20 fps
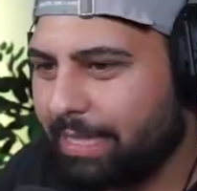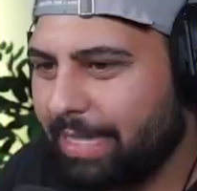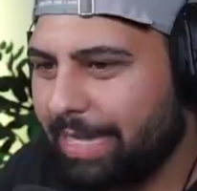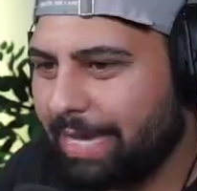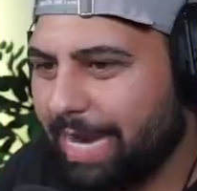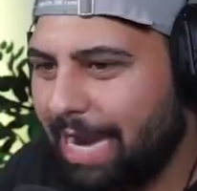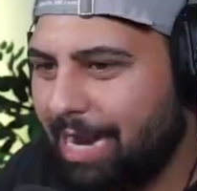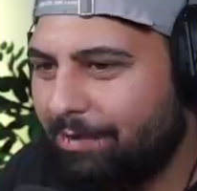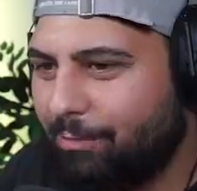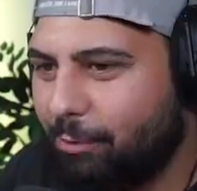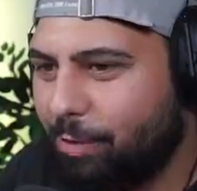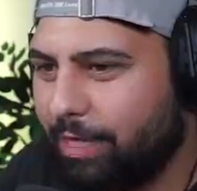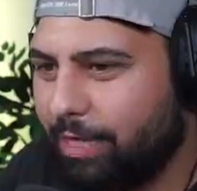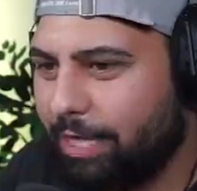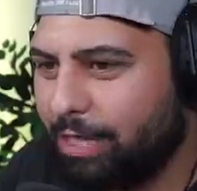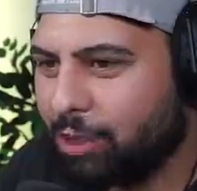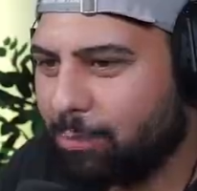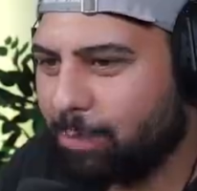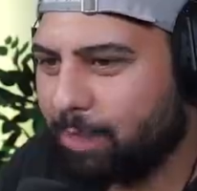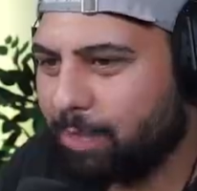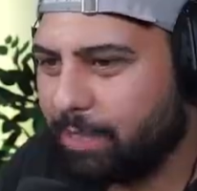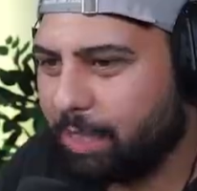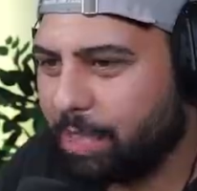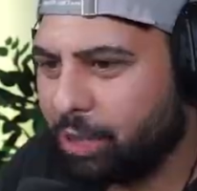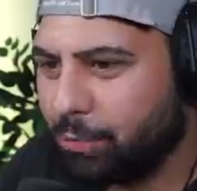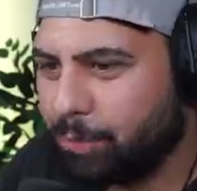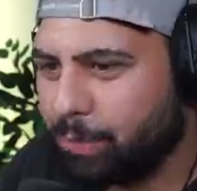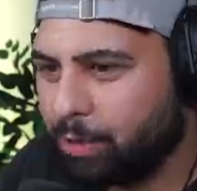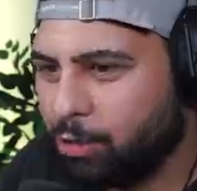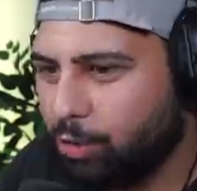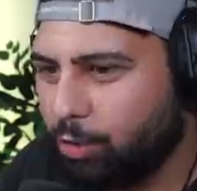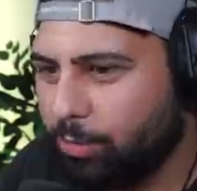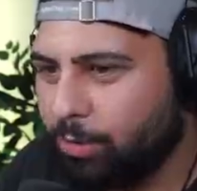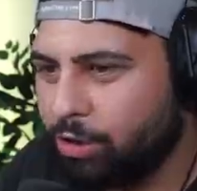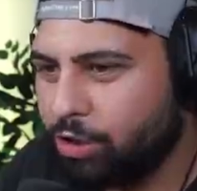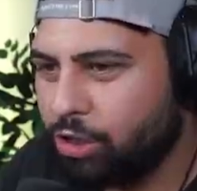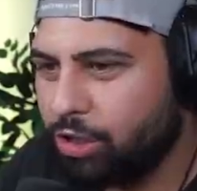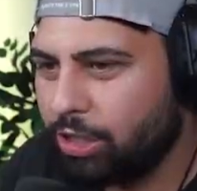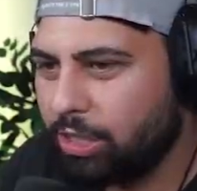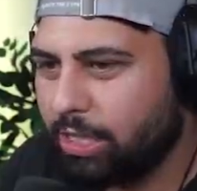egal wohin er springt, der springt
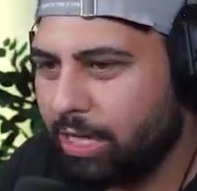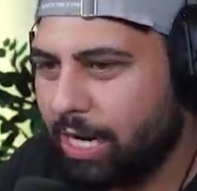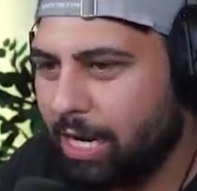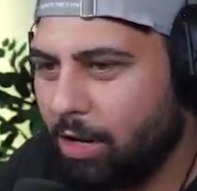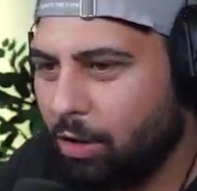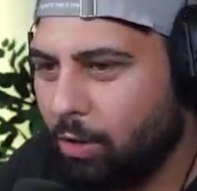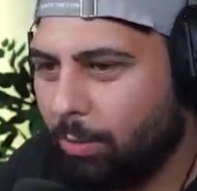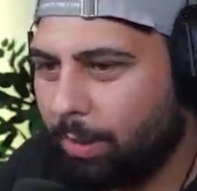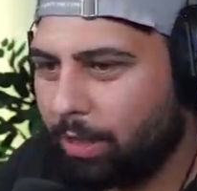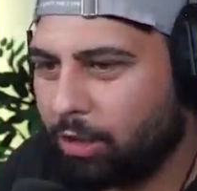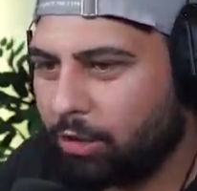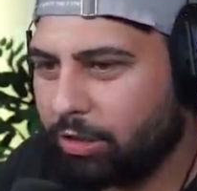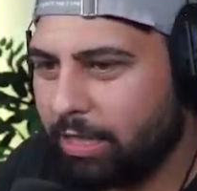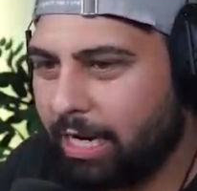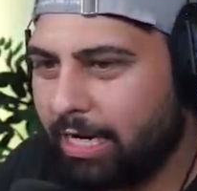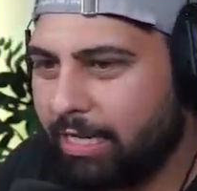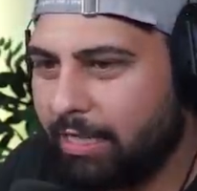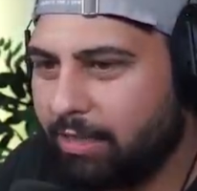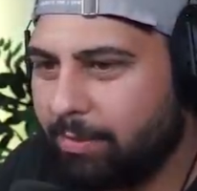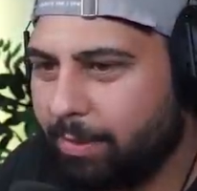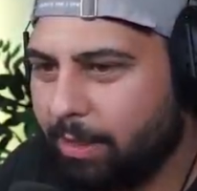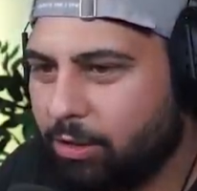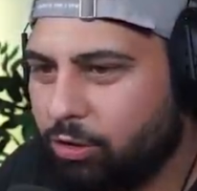komisch. Oh mein Gott, nein, die machen ein